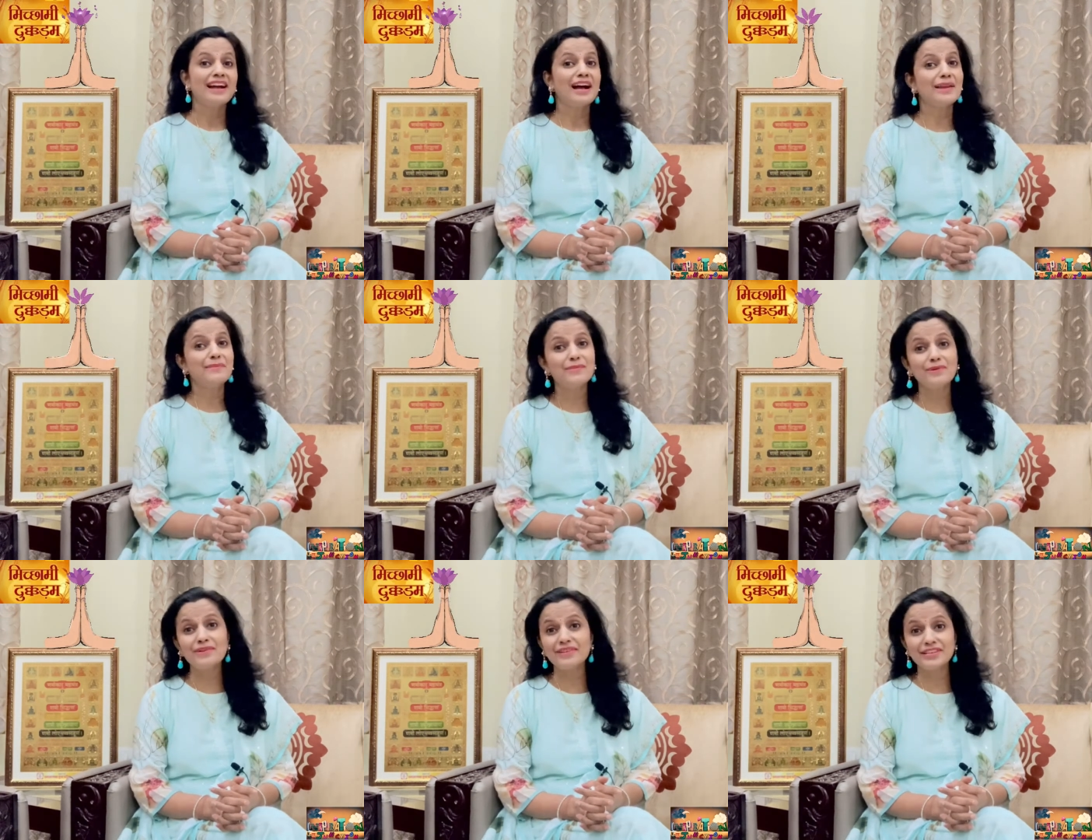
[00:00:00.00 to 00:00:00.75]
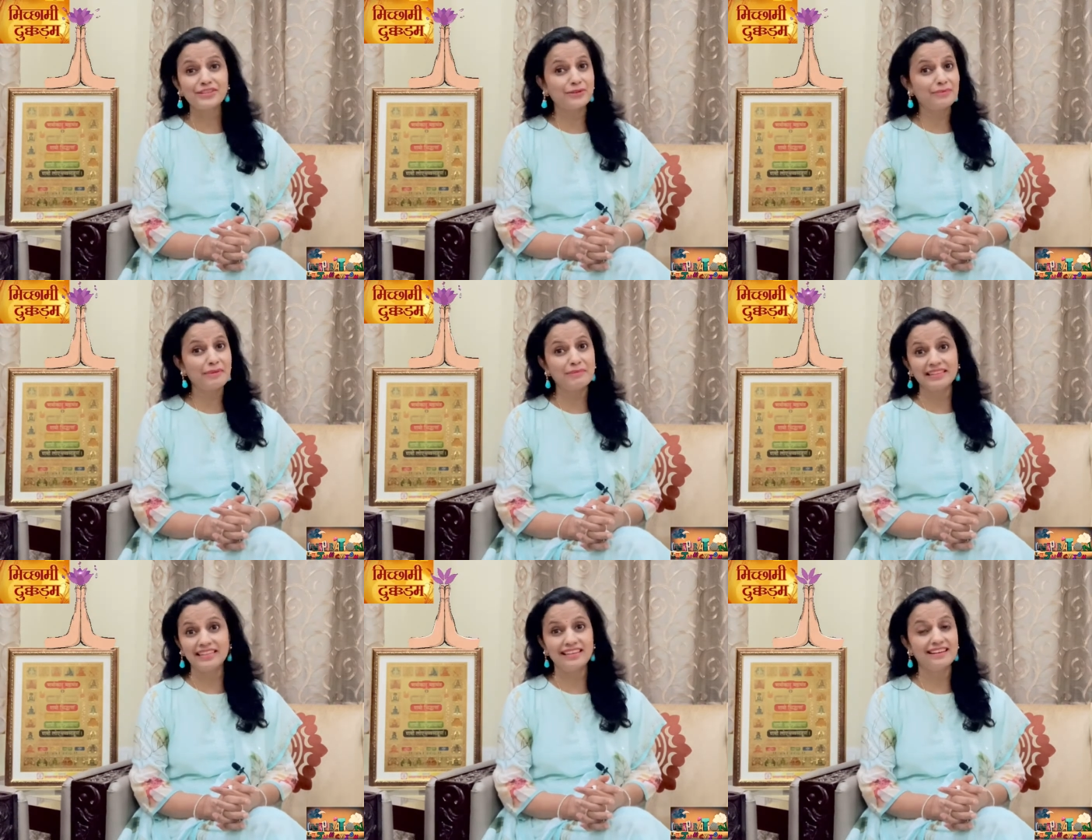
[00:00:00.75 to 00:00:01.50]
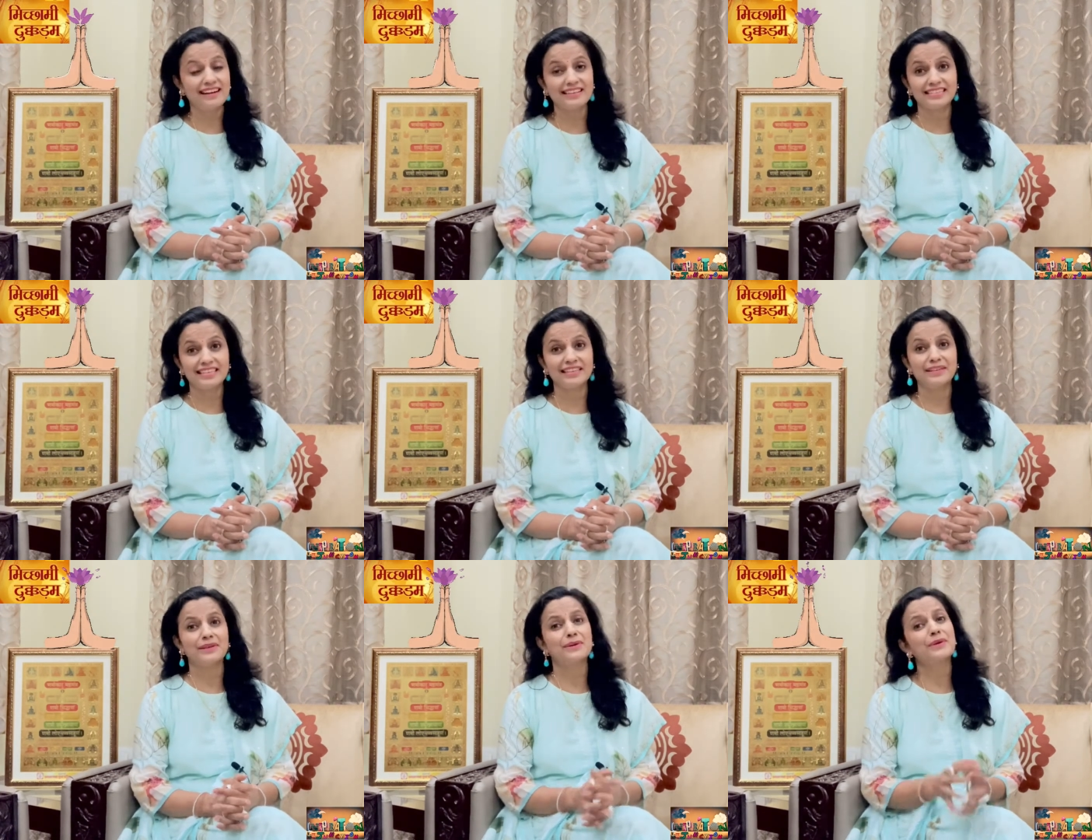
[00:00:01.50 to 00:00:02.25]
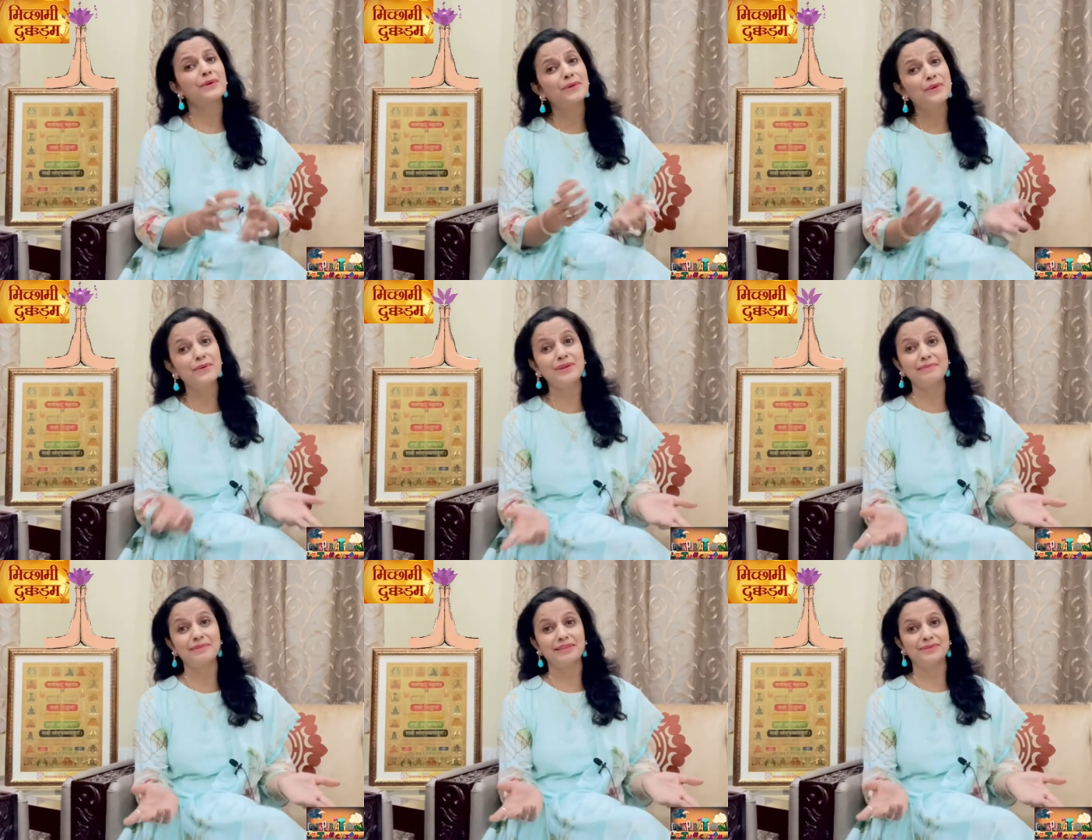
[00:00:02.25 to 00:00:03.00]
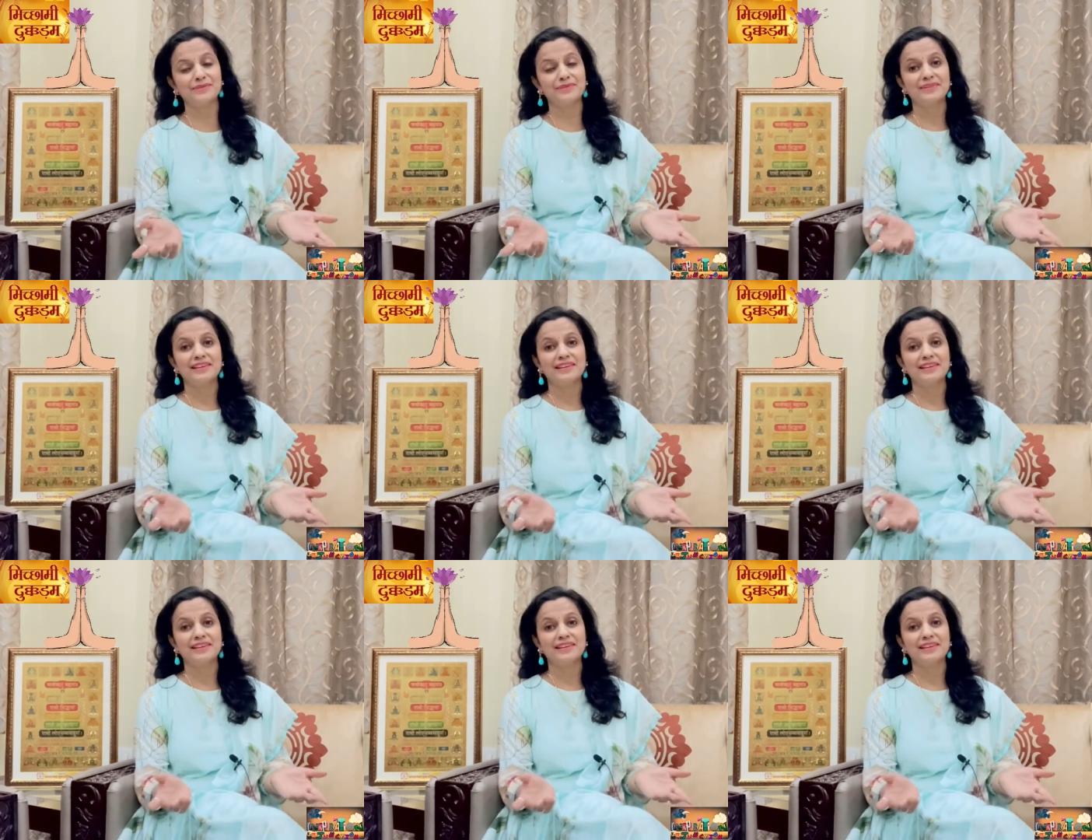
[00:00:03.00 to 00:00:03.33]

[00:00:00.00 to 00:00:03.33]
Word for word: अनमोल रिश्तों में बंधी गांठें खोल भी दो